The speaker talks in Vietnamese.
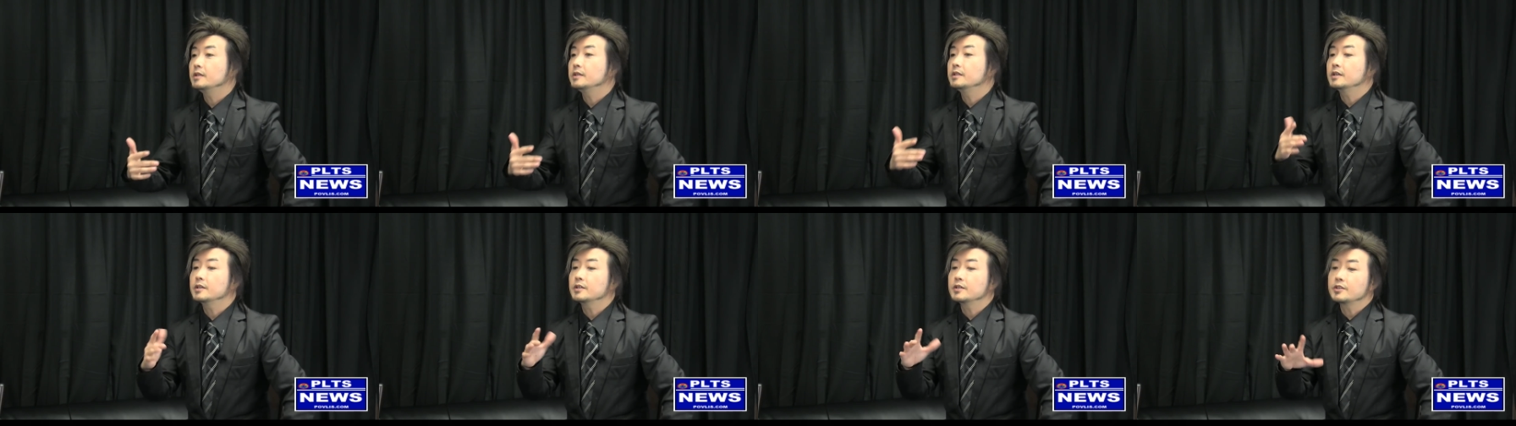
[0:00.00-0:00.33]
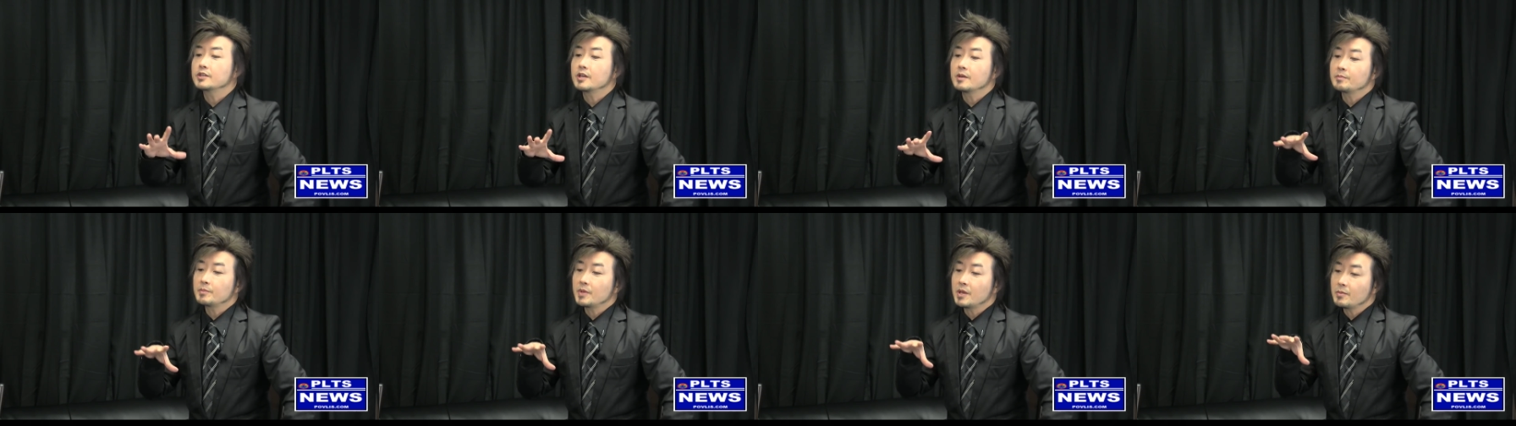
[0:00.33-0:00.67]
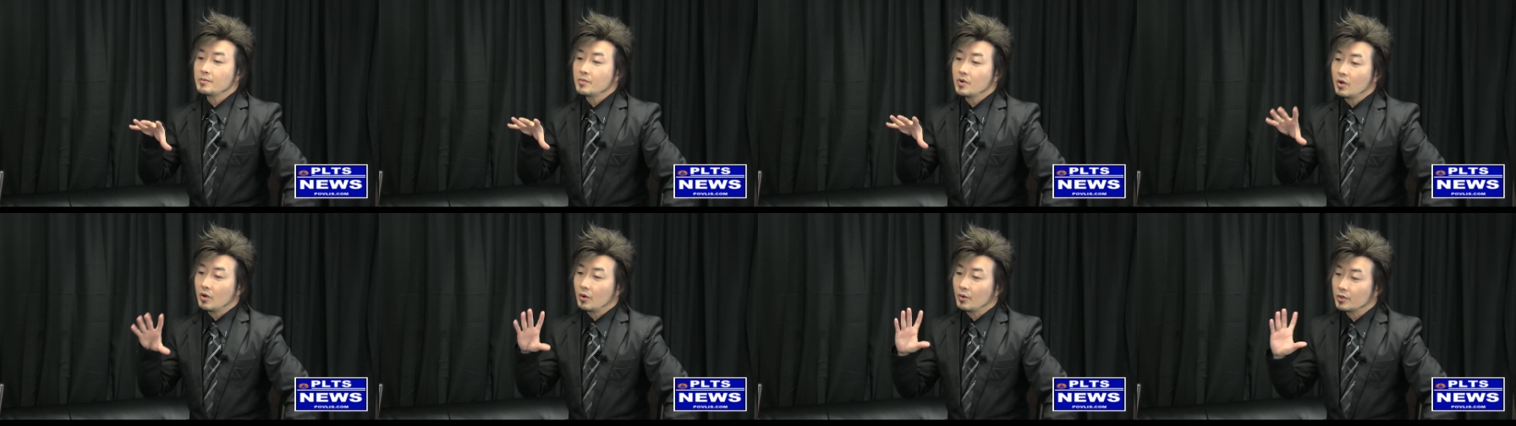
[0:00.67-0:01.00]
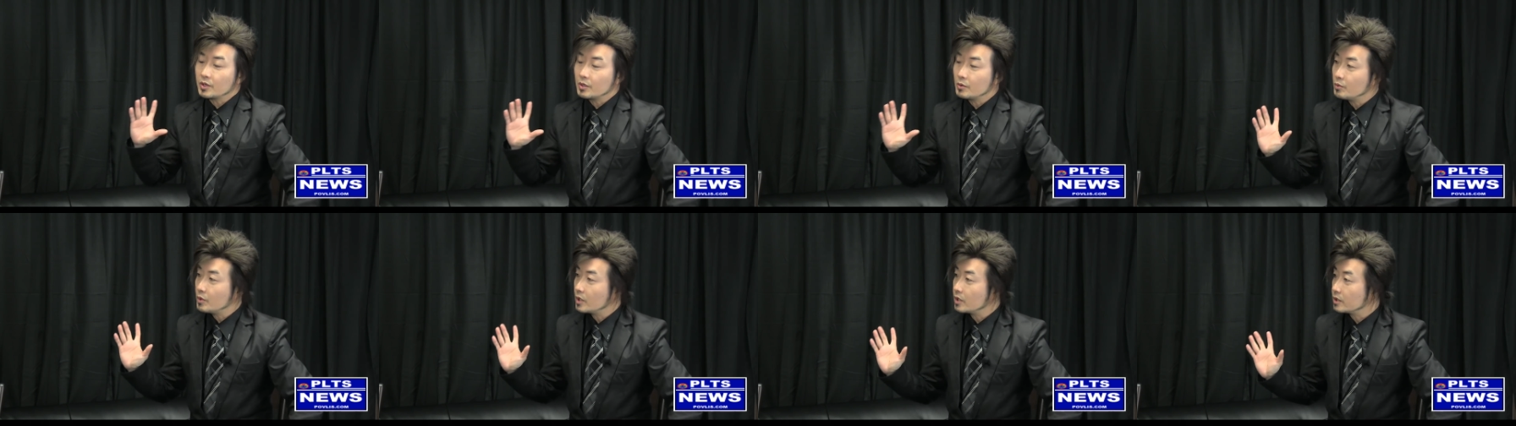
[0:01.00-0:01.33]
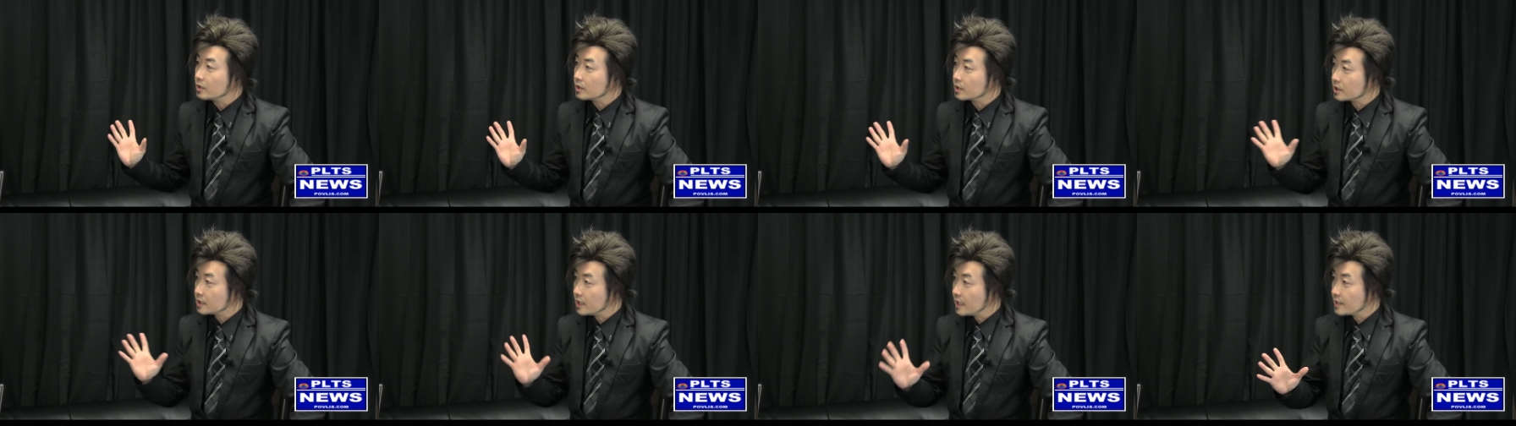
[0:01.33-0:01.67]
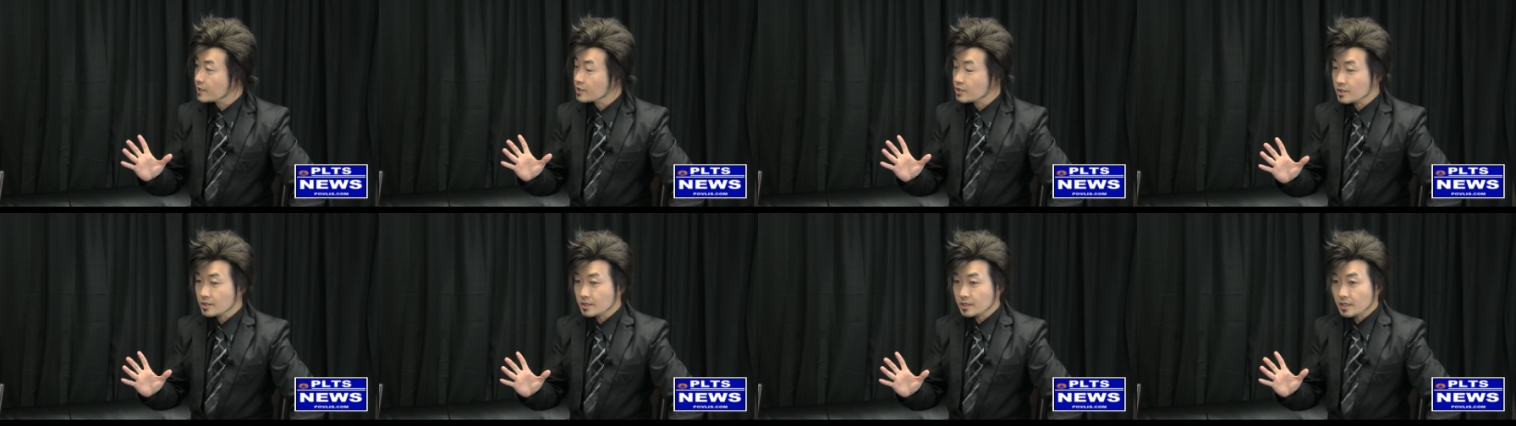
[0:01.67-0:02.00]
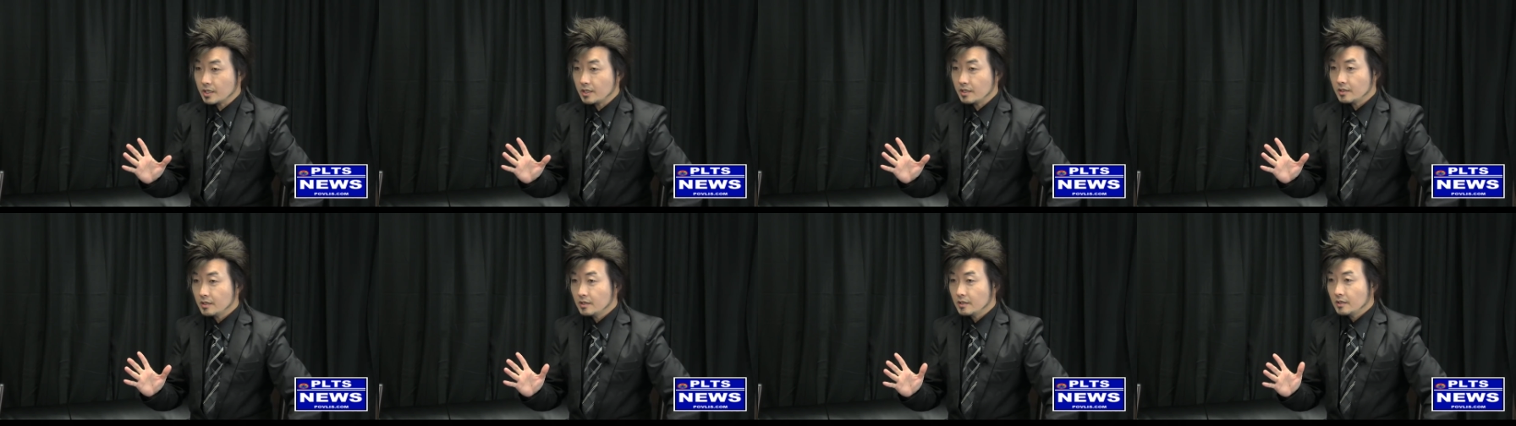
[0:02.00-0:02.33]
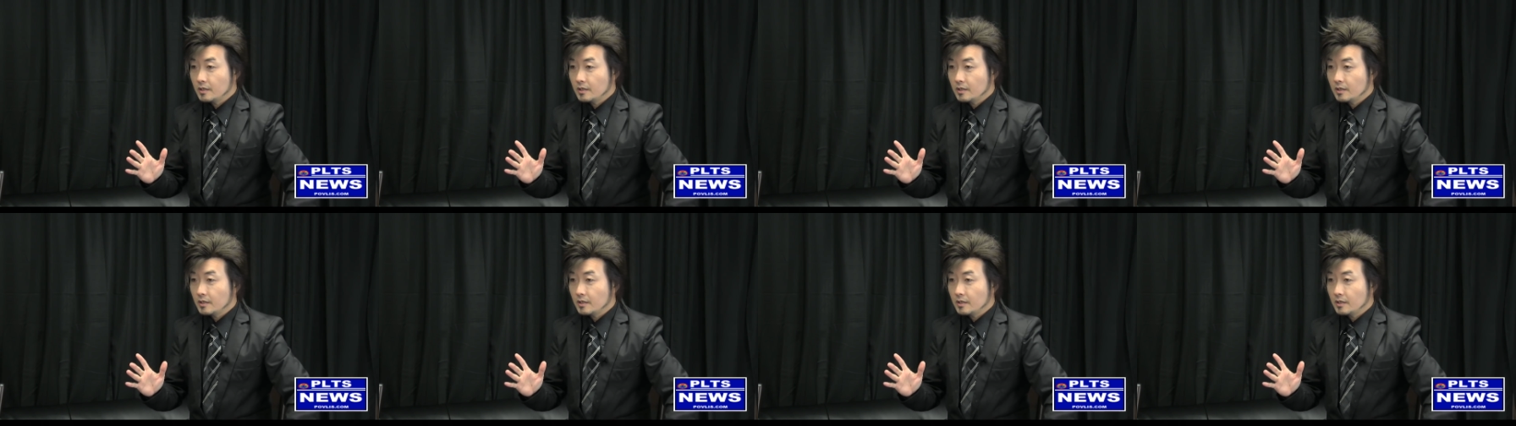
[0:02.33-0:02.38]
nên đời chỉ biết mua hồ nọ của ta cho sẽ